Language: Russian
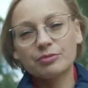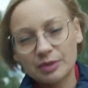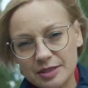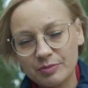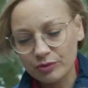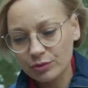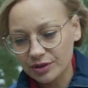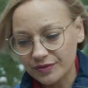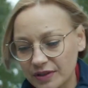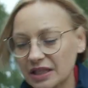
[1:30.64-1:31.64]
в принципе, в
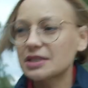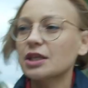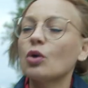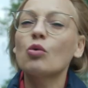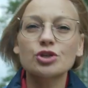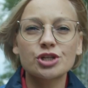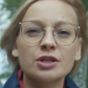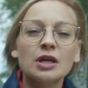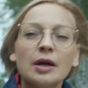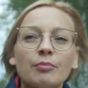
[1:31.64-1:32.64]
городе в Канске
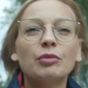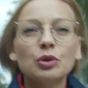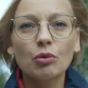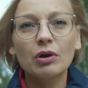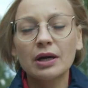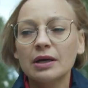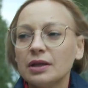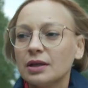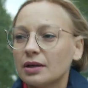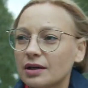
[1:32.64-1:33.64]
очень много
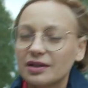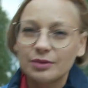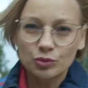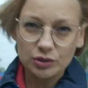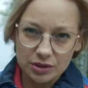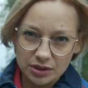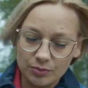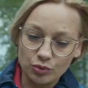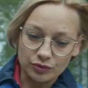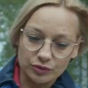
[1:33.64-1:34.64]
а, ремонтных
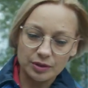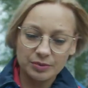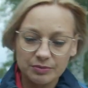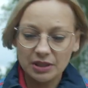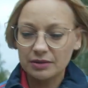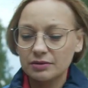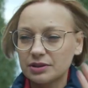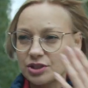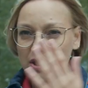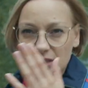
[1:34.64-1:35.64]
работ. Вот, например,
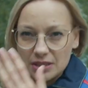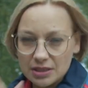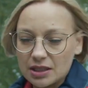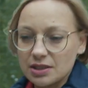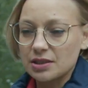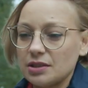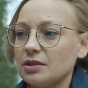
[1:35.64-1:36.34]
сейчас на станции